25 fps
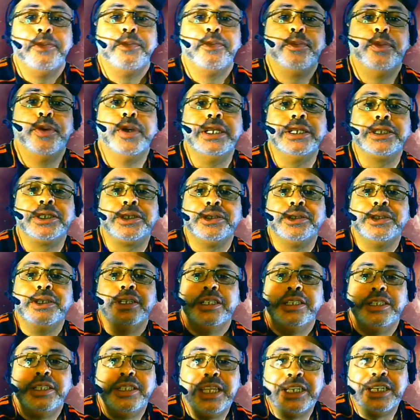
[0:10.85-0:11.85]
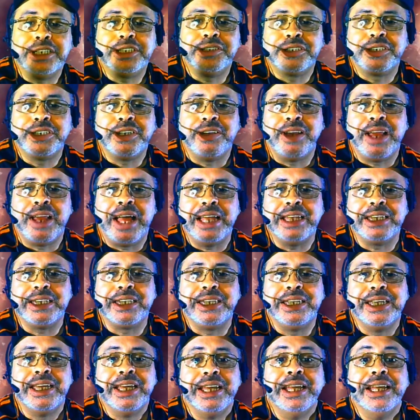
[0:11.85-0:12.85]
Por isso, deixe o seu like,
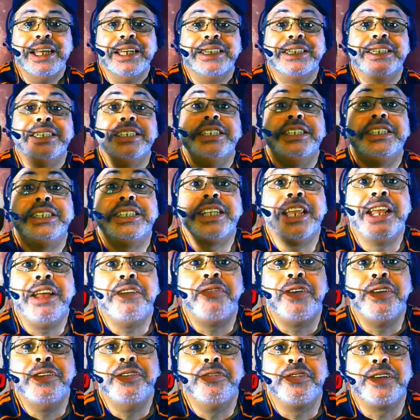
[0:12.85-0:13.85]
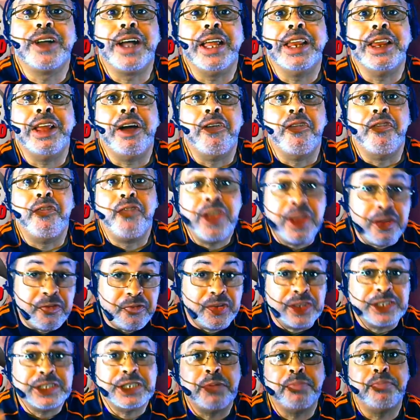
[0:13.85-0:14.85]
se inscreva no canal, venha
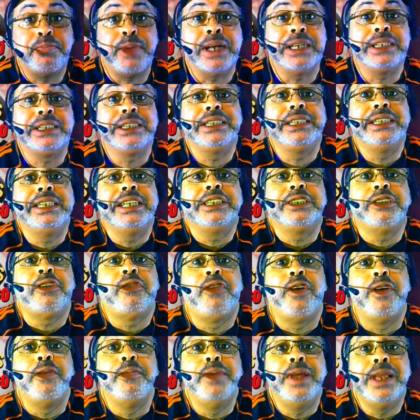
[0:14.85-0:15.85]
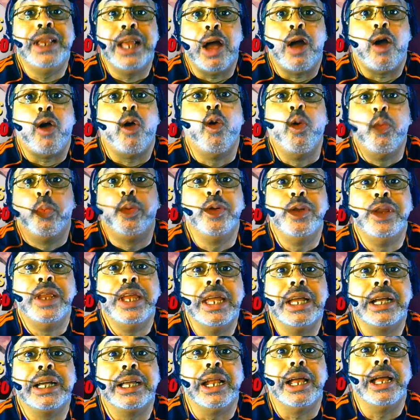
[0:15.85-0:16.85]
fazer parte dessa família
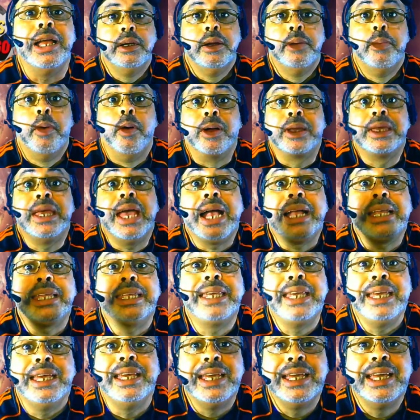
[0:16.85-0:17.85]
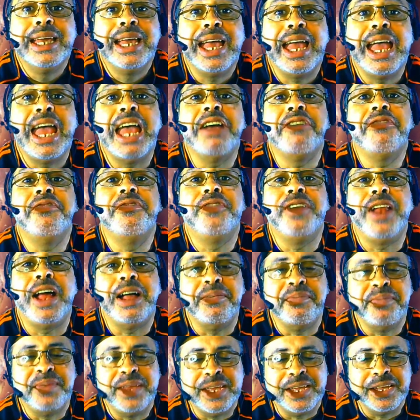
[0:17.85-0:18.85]
rubro-negra, porque aqui é
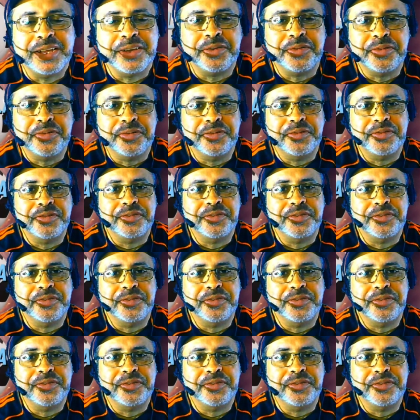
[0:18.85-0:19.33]
Flamengo.